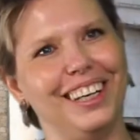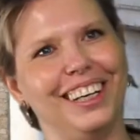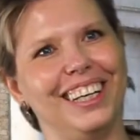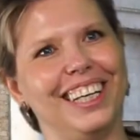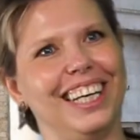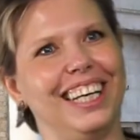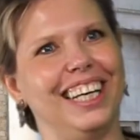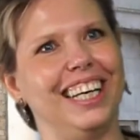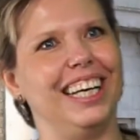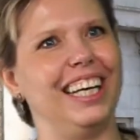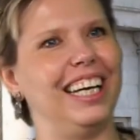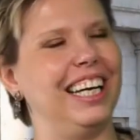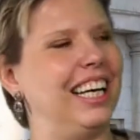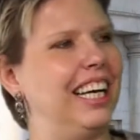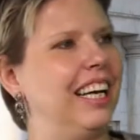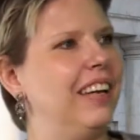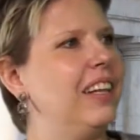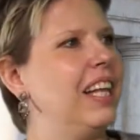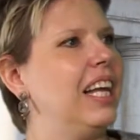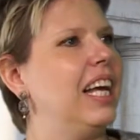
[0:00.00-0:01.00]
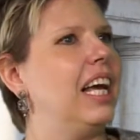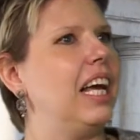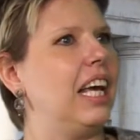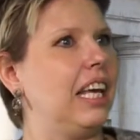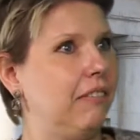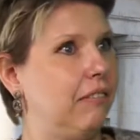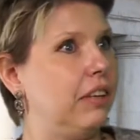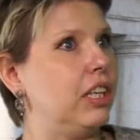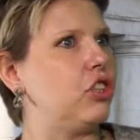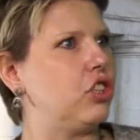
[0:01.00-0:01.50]
Eh,
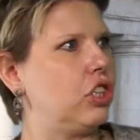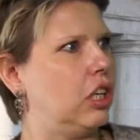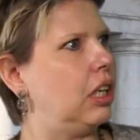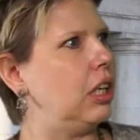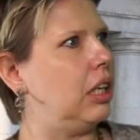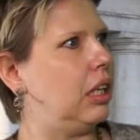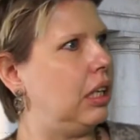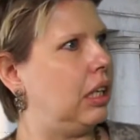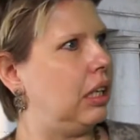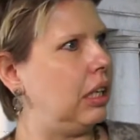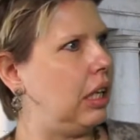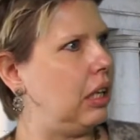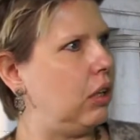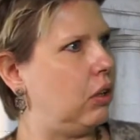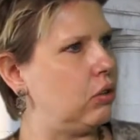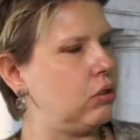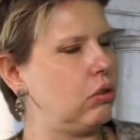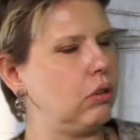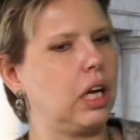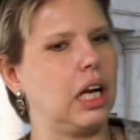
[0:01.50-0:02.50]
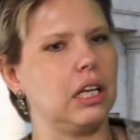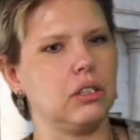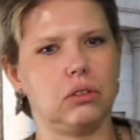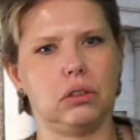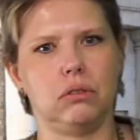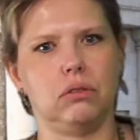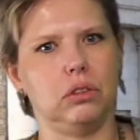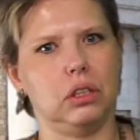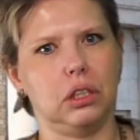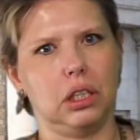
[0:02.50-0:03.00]
invece nel nostro caso
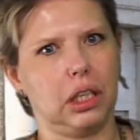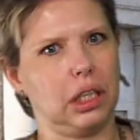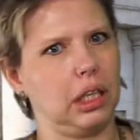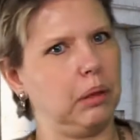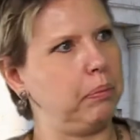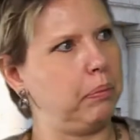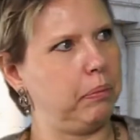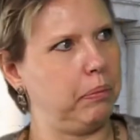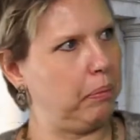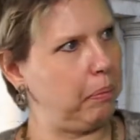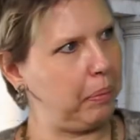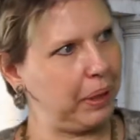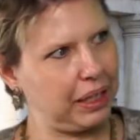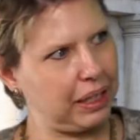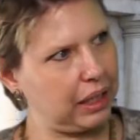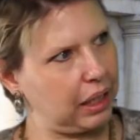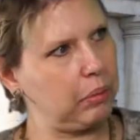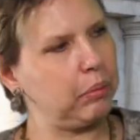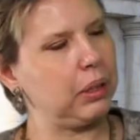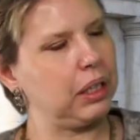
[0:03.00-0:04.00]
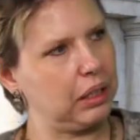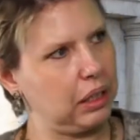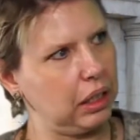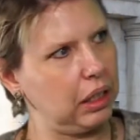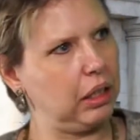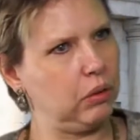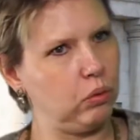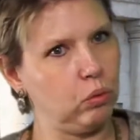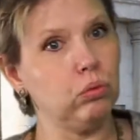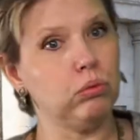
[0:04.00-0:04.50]
devo dire che
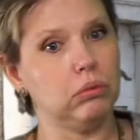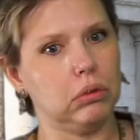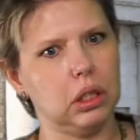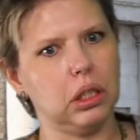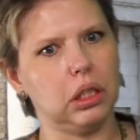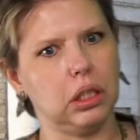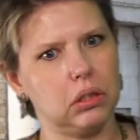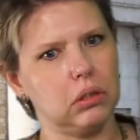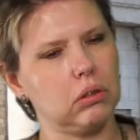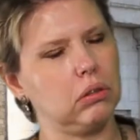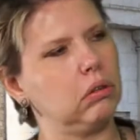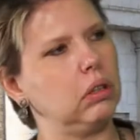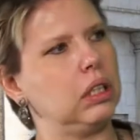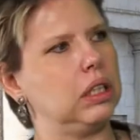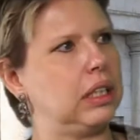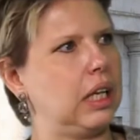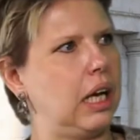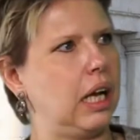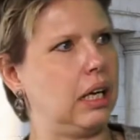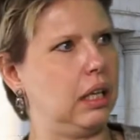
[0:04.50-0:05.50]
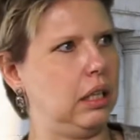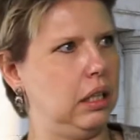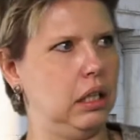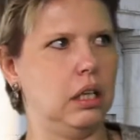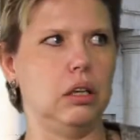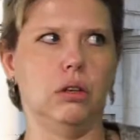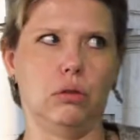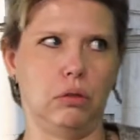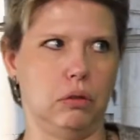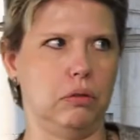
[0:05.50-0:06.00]
praticamente tutti riescono a entrare
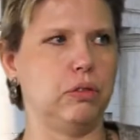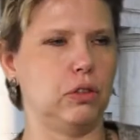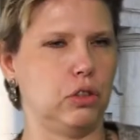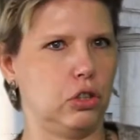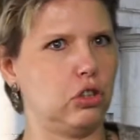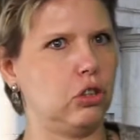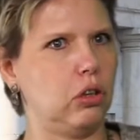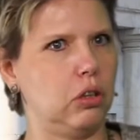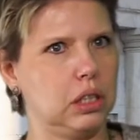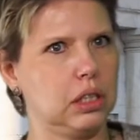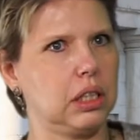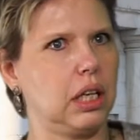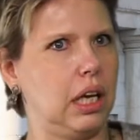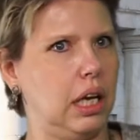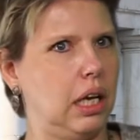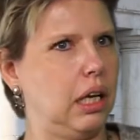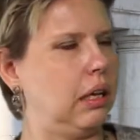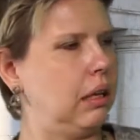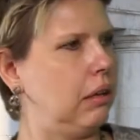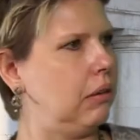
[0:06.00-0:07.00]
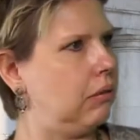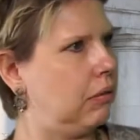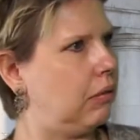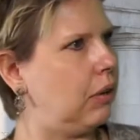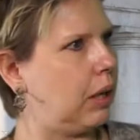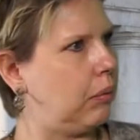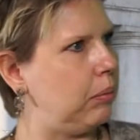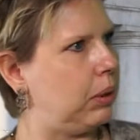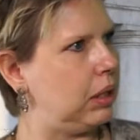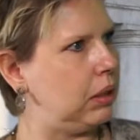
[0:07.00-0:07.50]
nelle loro first choice, che è
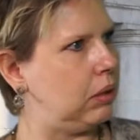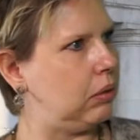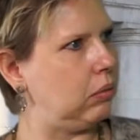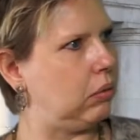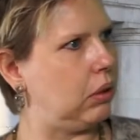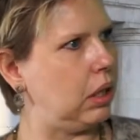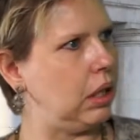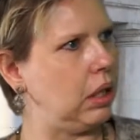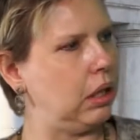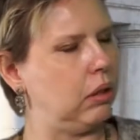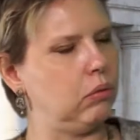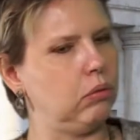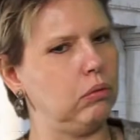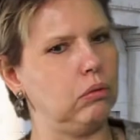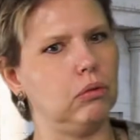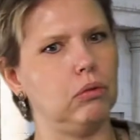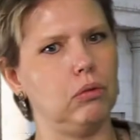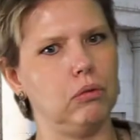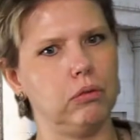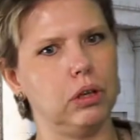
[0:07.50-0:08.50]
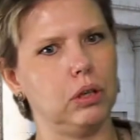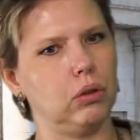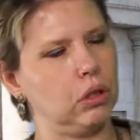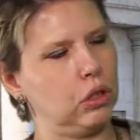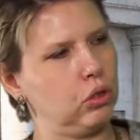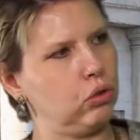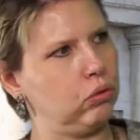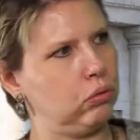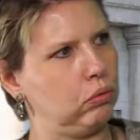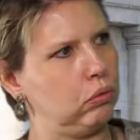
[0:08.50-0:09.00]
veramente una, un, un
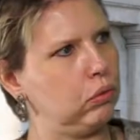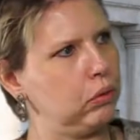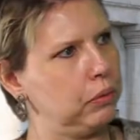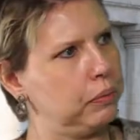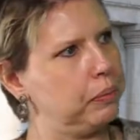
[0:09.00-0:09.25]
valore aggiunto.